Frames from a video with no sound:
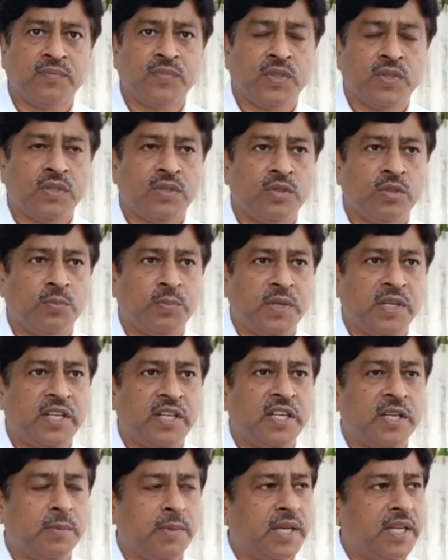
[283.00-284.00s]
जो पी
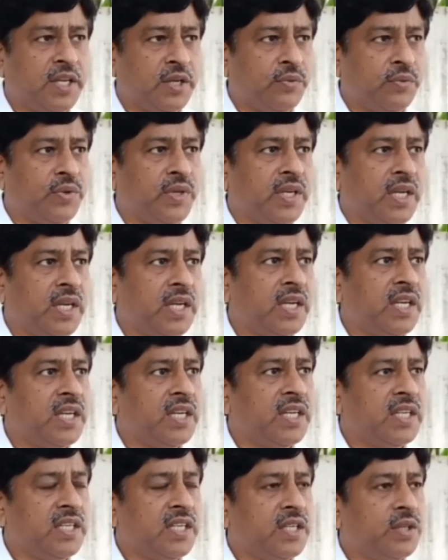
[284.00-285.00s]
में लगी हुई है
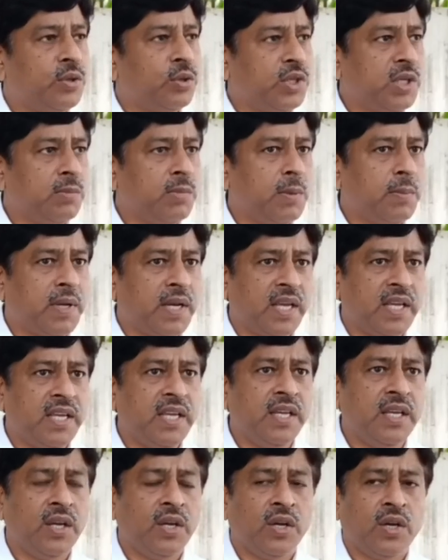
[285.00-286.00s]
ये दो टीमें बनाई
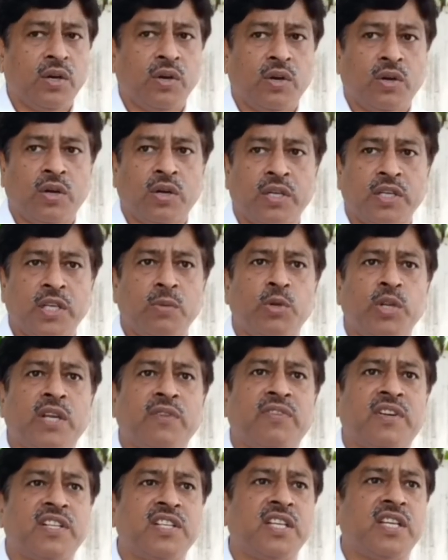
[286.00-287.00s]
और टीमों ने एक
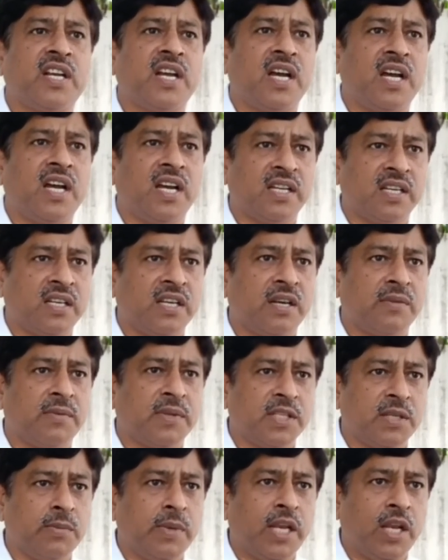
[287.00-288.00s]
फर्जी ग्राहक गर्भवती
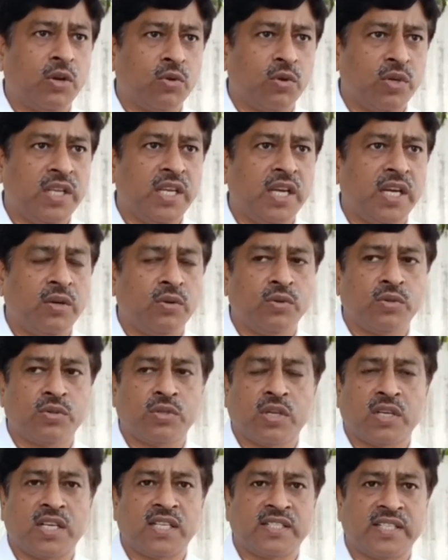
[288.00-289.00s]
महिला को लिया उसका
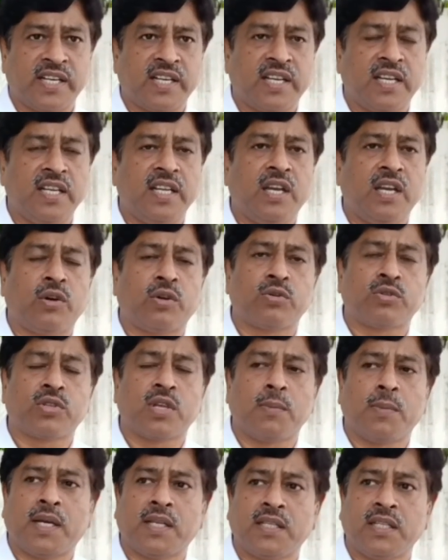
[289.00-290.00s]
कंसेंट लिया और उसके
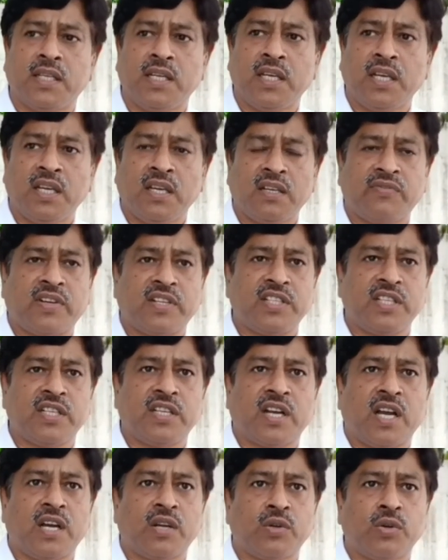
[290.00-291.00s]
बाद फर्जी
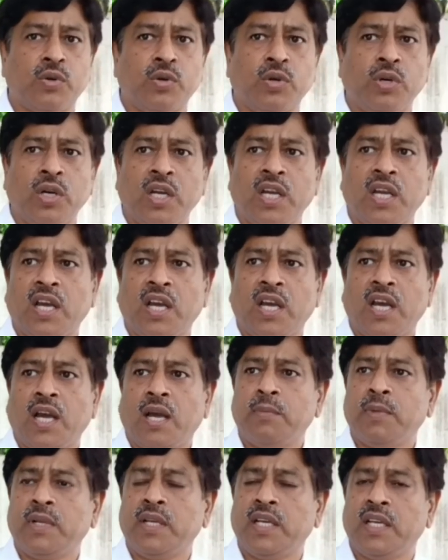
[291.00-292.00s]
ग्राहक को
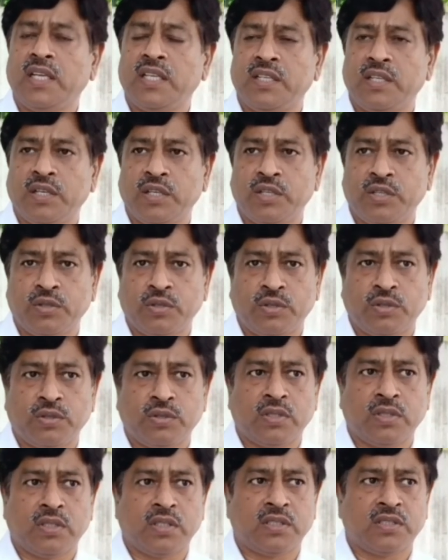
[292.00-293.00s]
हमने ये जो
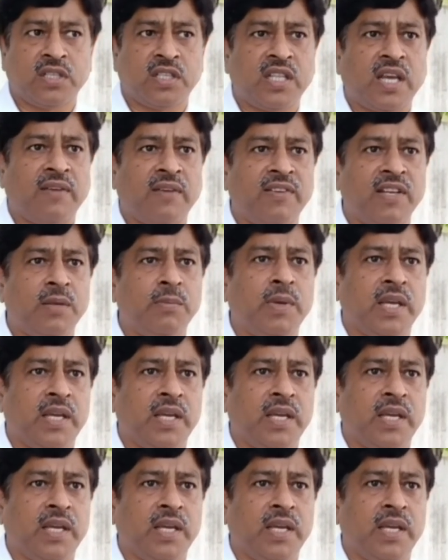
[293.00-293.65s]
चंदावली में